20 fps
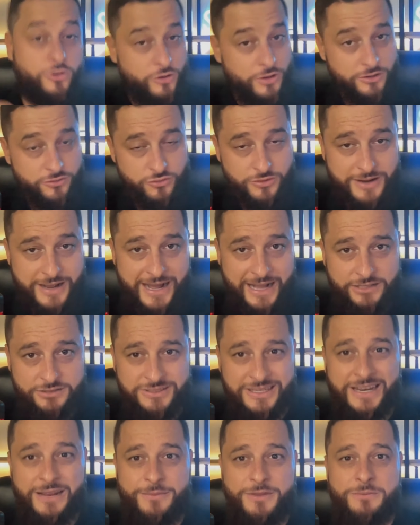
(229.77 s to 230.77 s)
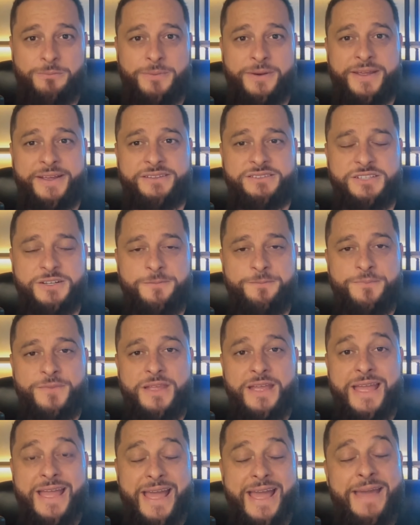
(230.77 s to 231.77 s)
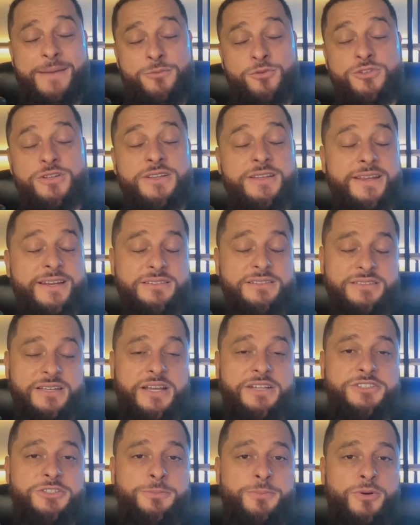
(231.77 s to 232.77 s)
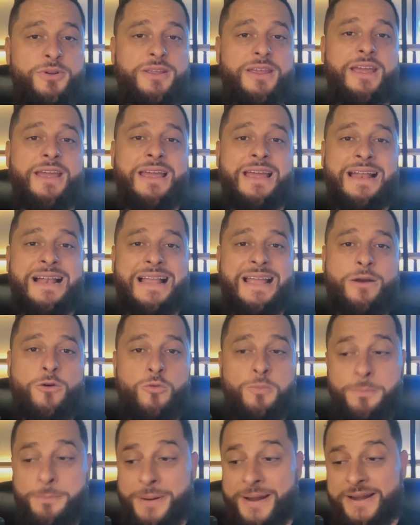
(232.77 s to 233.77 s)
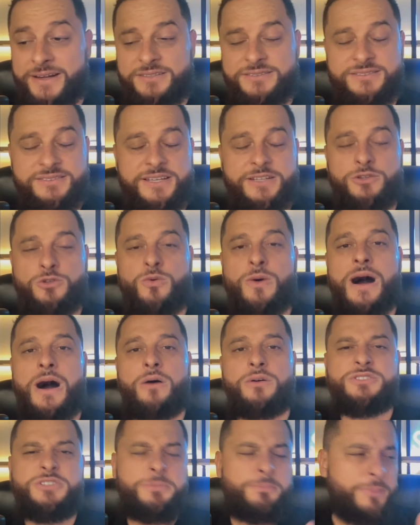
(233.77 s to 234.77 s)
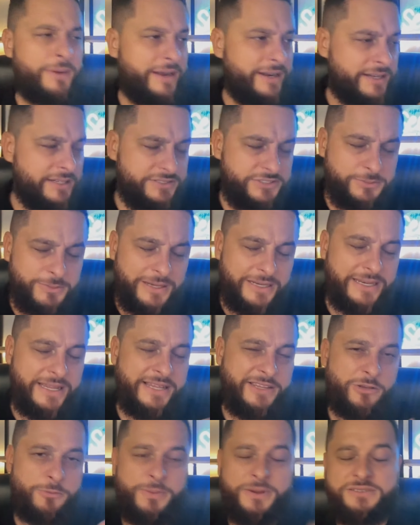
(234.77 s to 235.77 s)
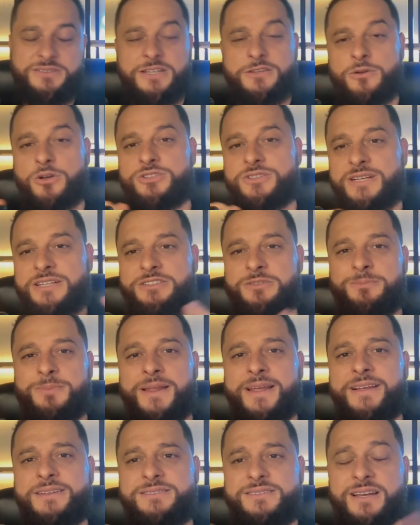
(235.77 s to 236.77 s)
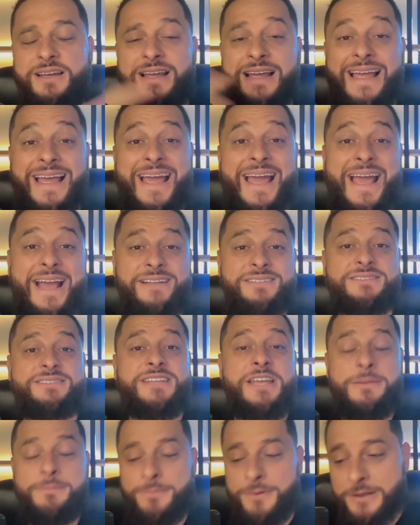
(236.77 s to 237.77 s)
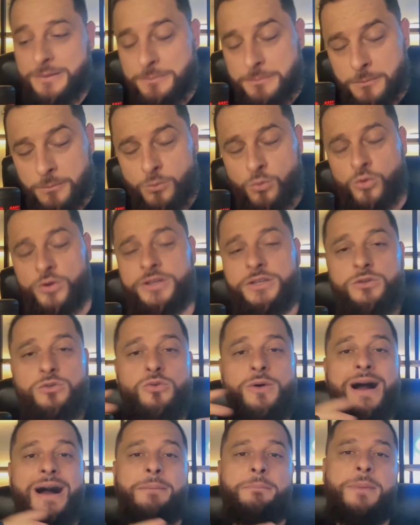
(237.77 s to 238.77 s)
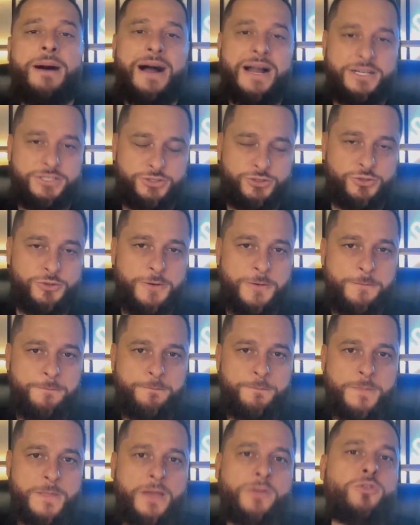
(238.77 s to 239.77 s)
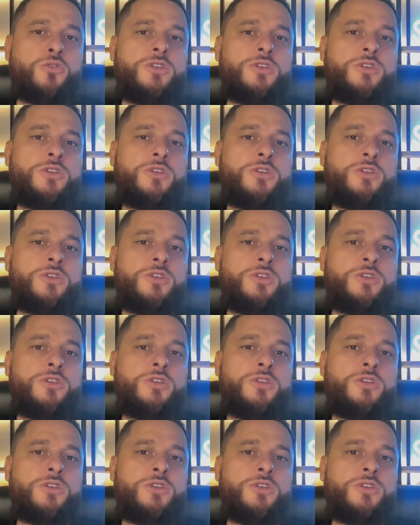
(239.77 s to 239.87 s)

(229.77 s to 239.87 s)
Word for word: nosso caso, lá na minha empresa, é muito interessante porque o percentual de percas de maleta e o percentual de inadimplência é sempre muito abaixo do